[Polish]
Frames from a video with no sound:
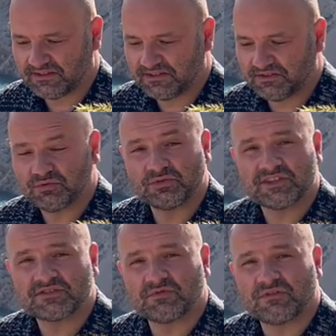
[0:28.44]
I
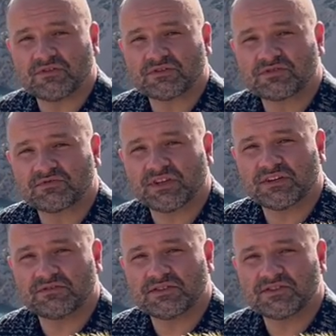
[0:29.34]
drugie słowo z
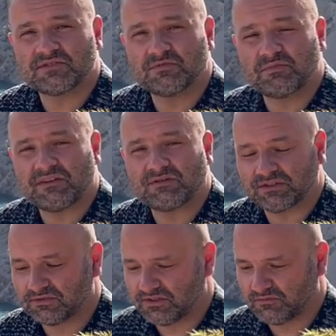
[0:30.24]
drugiego listu Pawła
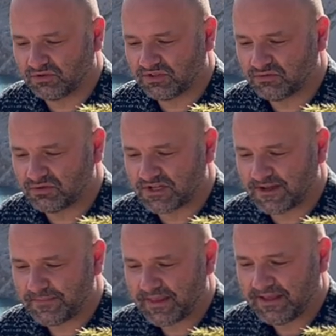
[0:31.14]
do
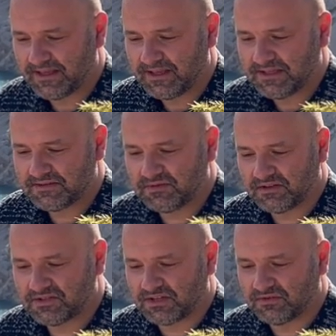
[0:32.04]
Tymoteusza z
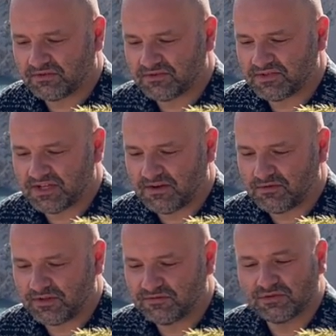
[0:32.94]
pierwszego
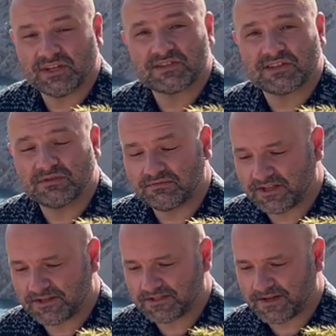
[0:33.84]
rozdziału i dwunastego
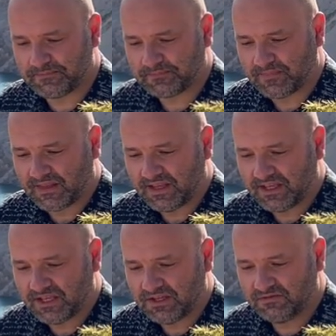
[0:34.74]
wiersza.
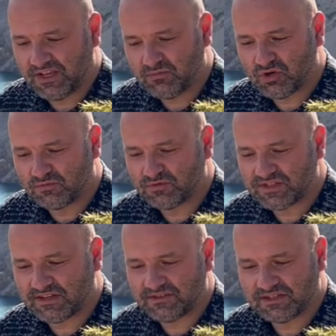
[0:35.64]
Wiem, komu
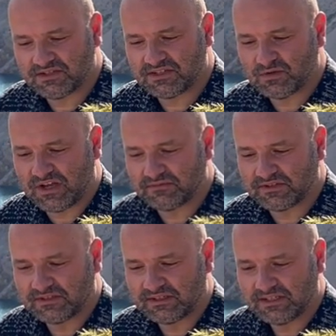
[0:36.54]
zawierzyłem
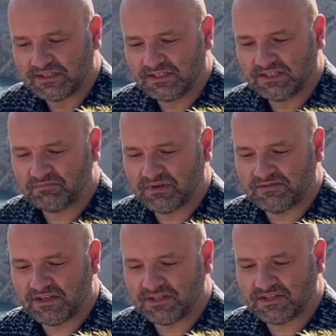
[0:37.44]
i
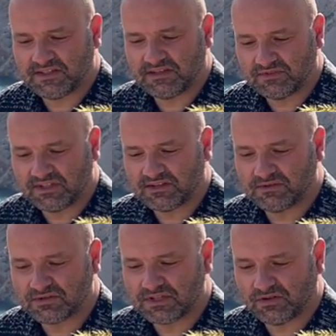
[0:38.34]
pewien jestem
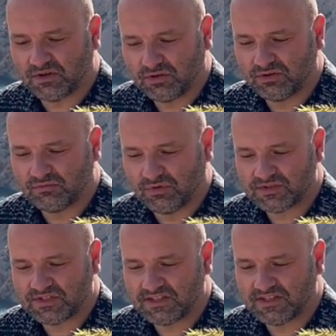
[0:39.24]
tego, że On
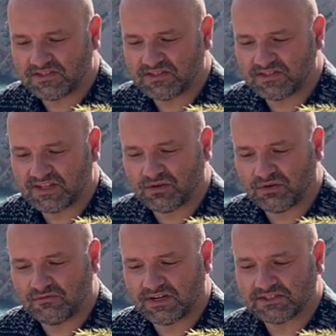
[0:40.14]
mocen jest
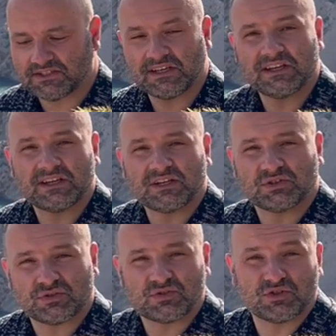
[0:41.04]
zachować
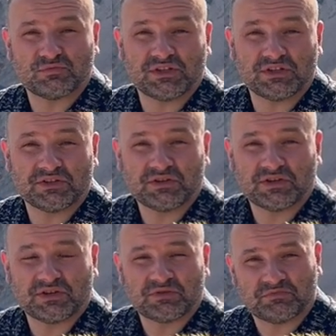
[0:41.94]
to, co mi
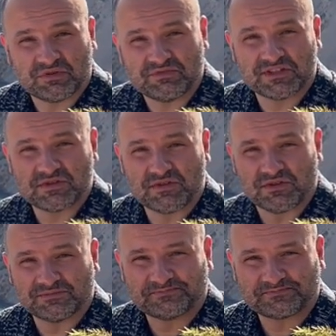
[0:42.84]
powierzono.